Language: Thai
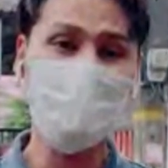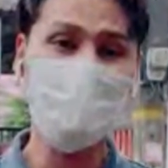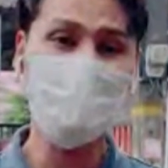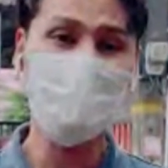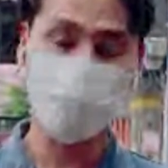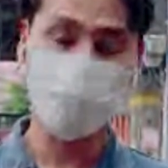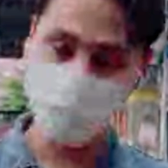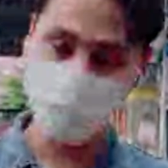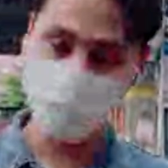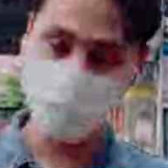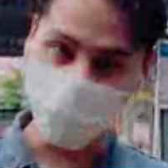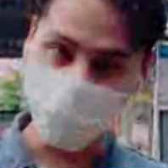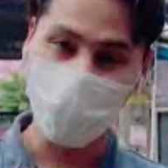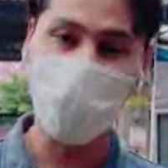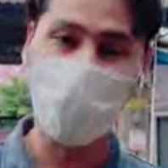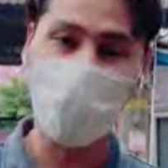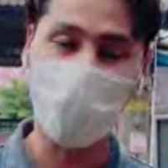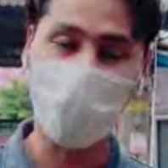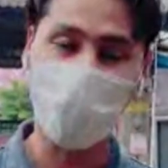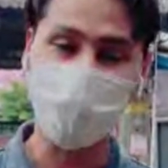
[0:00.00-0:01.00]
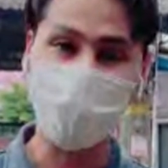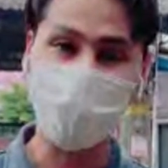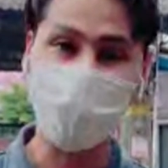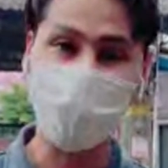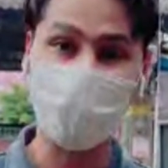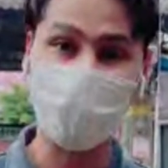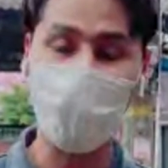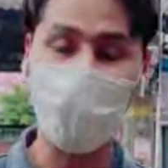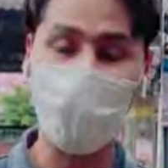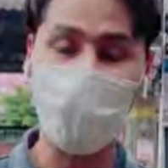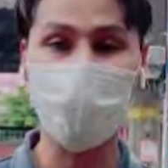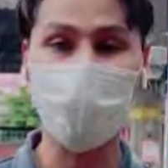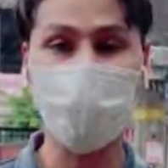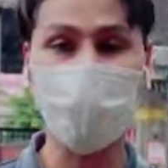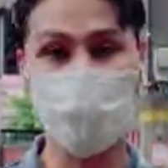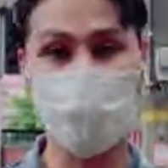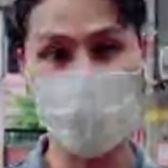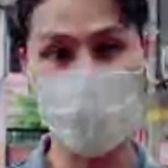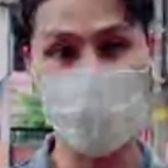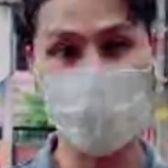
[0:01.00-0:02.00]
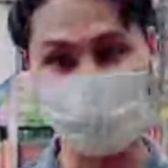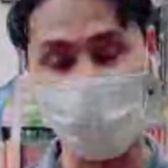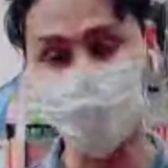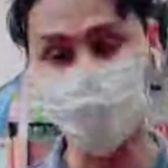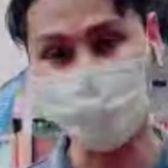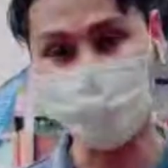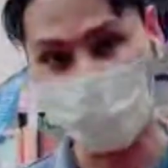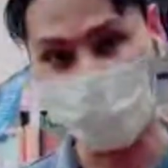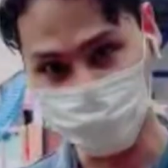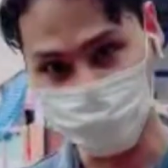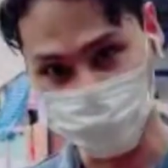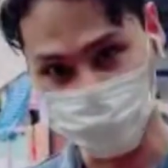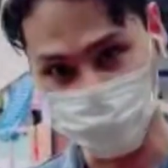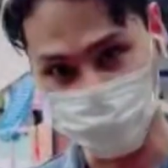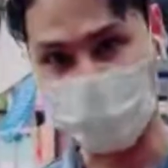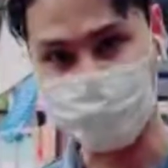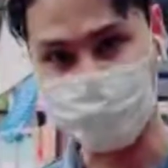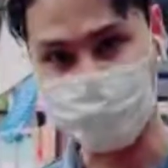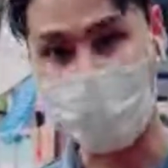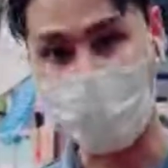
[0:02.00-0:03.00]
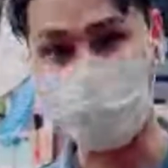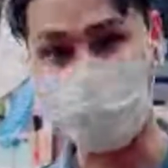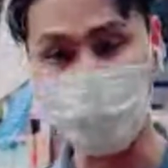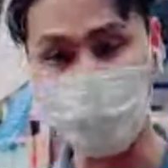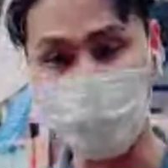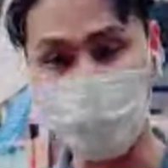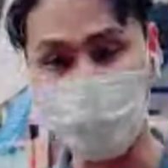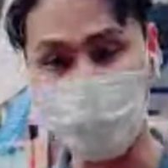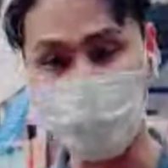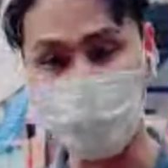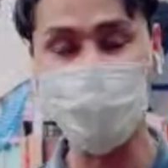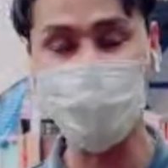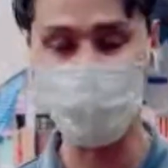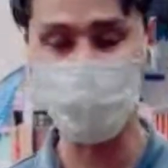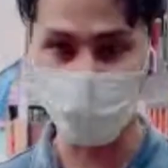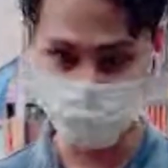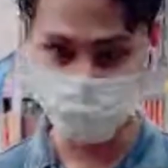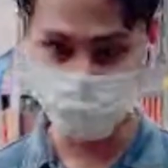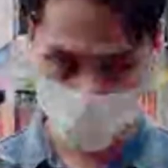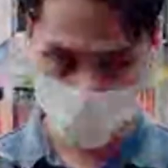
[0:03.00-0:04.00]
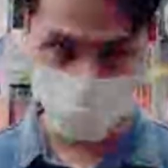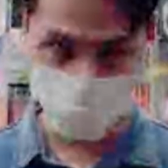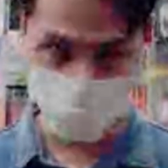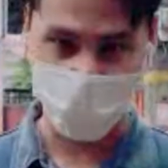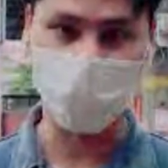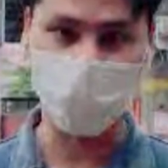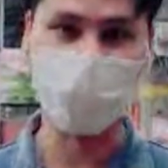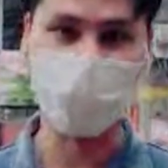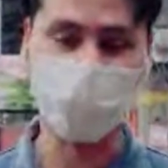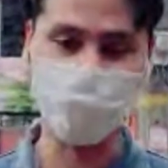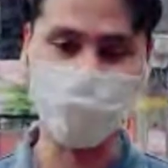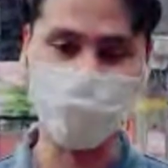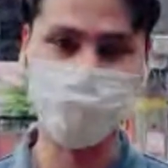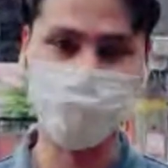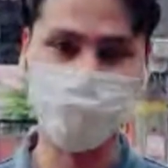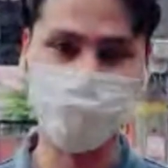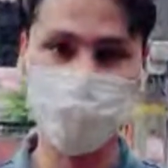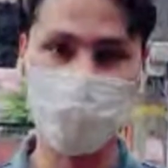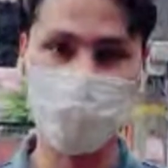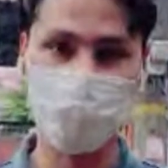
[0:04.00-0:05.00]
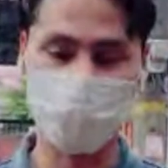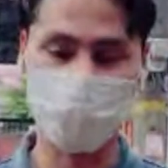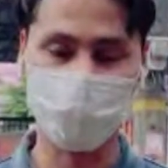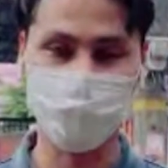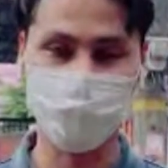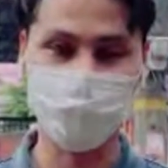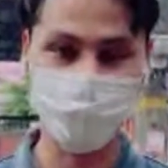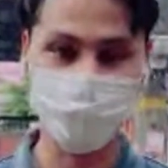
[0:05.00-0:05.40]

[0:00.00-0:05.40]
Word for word: กรุงเทพมหานครได้เข้ามาเร่งระบายน้ำตามจุดต่างๆที่มีน้ำท่วมขังครับคุณผู้ชมครับ